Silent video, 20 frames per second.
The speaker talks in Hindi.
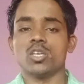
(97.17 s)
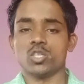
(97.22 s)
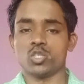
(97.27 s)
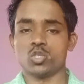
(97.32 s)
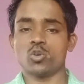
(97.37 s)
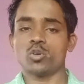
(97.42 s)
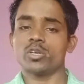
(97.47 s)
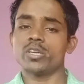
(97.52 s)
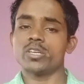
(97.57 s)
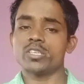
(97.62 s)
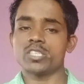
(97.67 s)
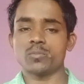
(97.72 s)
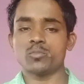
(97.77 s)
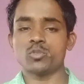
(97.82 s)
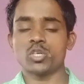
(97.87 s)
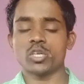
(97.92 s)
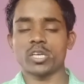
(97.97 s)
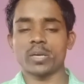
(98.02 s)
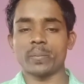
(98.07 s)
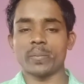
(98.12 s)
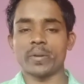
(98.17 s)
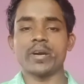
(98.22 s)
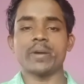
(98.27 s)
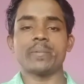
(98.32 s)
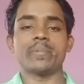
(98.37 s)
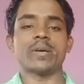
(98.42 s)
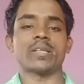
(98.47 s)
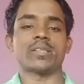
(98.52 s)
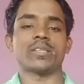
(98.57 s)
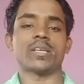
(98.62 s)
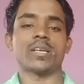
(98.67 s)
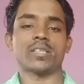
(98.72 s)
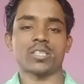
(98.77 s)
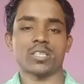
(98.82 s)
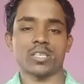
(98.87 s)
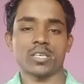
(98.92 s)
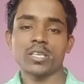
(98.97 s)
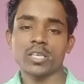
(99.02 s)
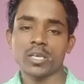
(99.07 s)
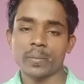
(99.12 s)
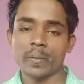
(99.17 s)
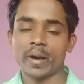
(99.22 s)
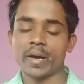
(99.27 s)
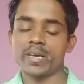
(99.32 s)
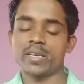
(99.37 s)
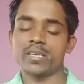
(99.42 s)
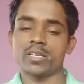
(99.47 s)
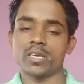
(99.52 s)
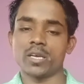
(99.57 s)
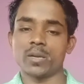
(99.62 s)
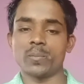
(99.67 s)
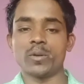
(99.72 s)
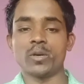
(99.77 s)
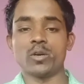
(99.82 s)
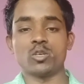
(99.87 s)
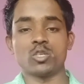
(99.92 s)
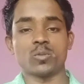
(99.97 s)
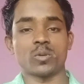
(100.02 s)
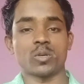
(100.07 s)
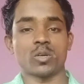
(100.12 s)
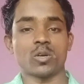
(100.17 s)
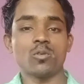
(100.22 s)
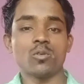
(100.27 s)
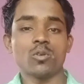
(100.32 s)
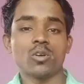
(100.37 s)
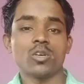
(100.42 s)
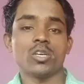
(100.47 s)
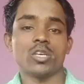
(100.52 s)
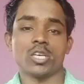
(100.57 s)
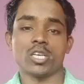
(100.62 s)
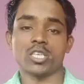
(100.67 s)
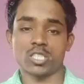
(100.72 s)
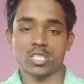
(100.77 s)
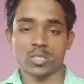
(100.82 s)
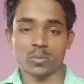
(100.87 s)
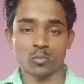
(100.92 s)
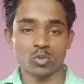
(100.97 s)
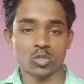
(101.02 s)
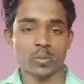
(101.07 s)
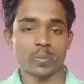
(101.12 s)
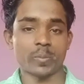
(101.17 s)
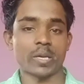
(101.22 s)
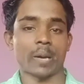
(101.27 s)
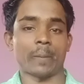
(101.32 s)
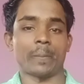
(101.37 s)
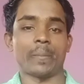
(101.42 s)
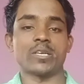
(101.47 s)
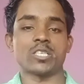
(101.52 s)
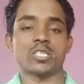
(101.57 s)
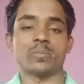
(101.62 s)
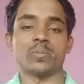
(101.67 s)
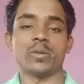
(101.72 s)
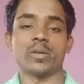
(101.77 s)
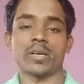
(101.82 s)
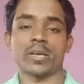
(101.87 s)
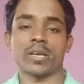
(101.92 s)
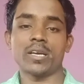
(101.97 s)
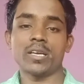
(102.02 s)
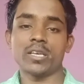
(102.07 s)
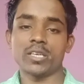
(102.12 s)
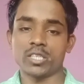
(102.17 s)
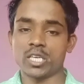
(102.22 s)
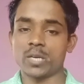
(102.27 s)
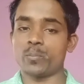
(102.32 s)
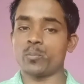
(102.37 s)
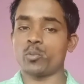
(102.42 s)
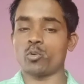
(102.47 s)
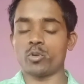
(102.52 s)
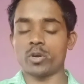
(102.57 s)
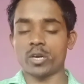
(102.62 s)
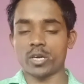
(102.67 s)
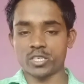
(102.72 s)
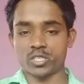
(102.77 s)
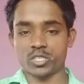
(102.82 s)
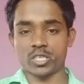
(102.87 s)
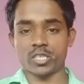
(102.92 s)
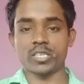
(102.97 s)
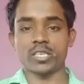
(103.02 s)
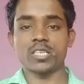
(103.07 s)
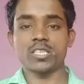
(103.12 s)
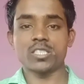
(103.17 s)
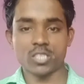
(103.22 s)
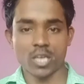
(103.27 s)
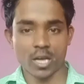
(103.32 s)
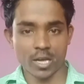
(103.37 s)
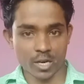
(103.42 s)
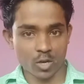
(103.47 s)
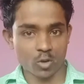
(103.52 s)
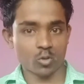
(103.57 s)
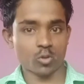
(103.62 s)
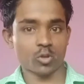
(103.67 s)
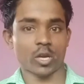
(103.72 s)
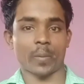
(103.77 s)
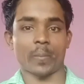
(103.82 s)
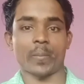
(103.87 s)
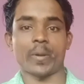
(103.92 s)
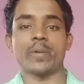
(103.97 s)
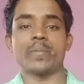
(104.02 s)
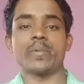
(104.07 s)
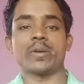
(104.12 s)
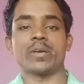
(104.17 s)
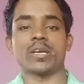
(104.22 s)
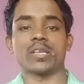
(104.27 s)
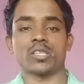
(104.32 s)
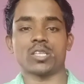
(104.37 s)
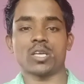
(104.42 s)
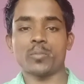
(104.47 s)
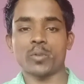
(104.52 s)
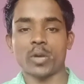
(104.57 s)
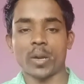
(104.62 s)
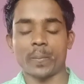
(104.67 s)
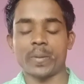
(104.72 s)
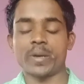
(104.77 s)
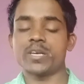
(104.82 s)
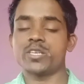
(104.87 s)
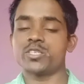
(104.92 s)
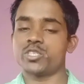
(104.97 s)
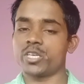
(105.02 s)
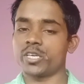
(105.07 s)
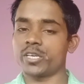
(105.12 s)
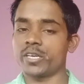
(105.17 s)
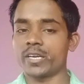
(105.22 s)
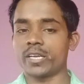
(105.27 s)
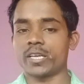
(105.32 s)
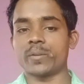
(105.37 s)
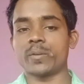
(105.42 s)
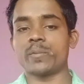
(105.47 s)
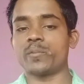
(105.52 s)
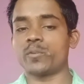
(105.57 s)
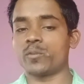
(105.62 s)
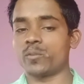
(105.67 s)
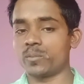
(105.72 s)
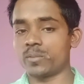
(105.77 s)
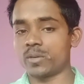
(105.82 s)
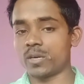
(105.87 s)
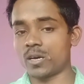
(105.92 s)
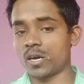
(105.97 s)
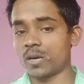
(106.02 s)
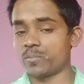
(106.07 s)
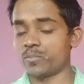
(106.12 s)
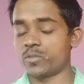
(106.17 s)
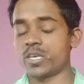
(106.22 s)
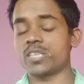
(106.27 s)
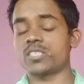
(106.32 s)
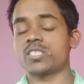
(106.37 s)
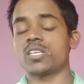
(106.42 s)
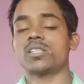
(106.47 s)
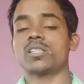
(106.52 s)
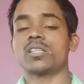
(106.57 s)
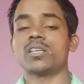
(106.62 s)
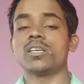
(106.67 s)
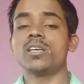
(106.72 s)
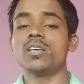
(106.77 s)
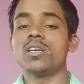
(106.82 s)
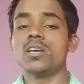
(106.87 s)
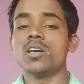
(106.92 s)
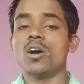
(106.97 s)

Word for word: जो कि नीचे मुझे कमेंट भी आते रहते हैं कि भाई ये वीडियो जो बनाओ इससे मुझे बेनिफिट्स मिल रहा है ये प्रोडक्ट सही है सारे लोग कमेंट भी करते हैं आप कमेंट चेक करके भी आप देख सकते हैं